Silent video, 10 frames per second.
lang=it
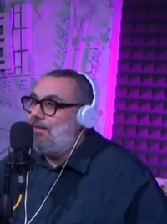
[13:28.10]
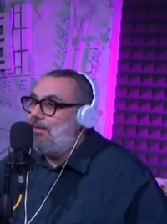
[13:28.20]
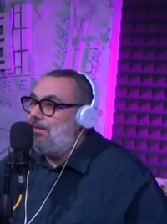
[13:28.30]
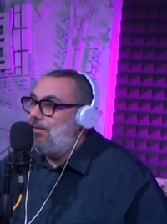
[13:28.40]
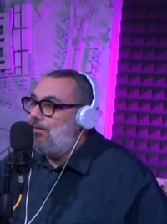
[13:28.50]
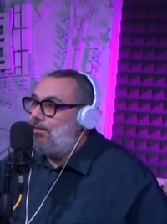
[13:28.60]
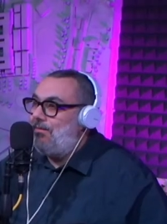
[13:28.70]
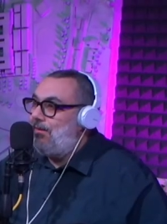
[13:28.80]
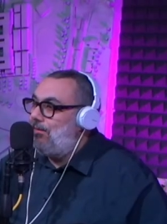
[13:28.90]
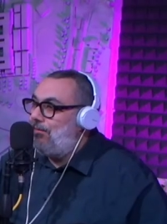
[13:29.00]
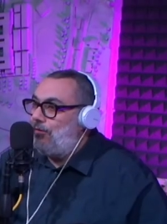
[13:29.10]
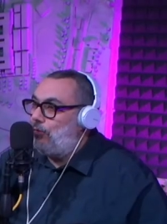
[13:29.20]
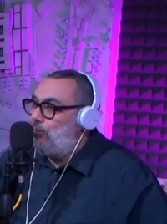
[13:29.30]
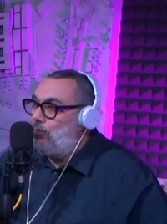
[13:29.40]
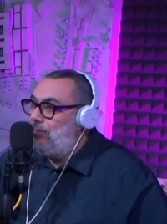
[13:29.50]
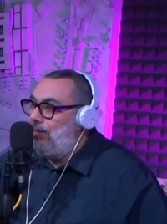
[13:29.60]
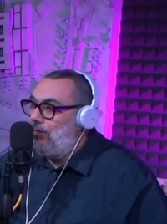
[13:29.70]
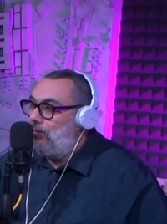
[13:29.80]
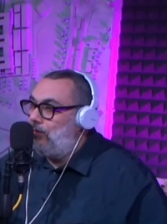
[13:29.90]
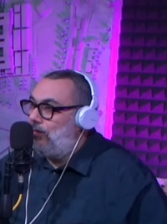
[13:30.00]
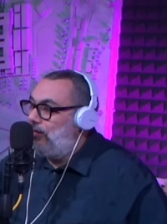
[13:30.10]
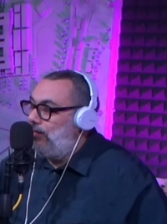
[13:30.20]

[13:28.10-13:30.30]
eventi hai fatto più o meno da quando è